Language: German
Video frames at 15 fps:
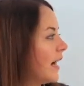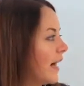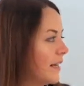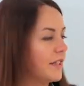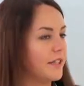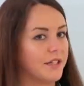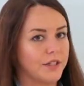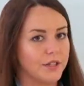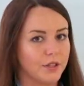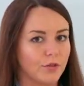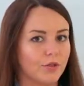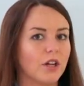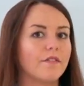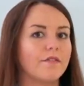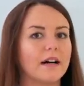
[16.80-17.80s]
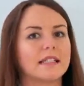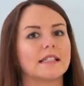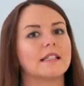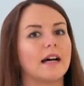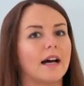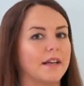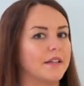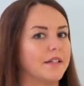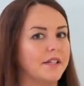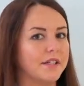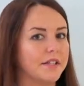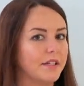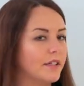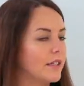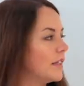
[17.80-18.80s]
handelt oder was
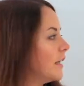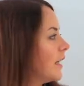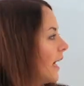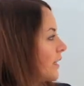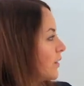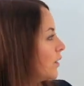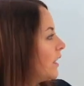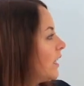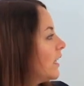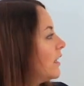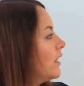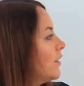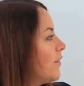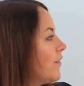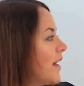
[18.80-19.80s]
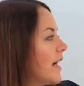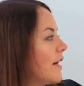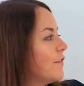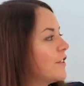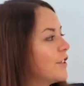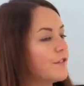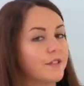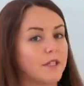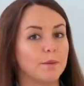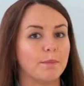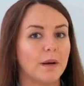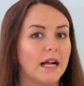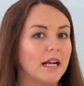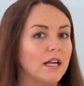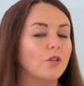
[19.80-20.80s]
handelt. Also hier, wer wirft den
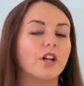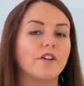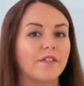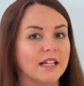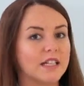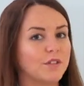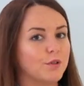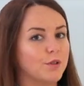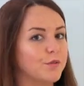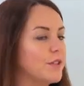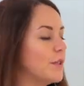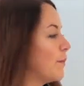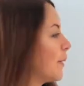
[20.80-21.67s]
Ball oder was wirft den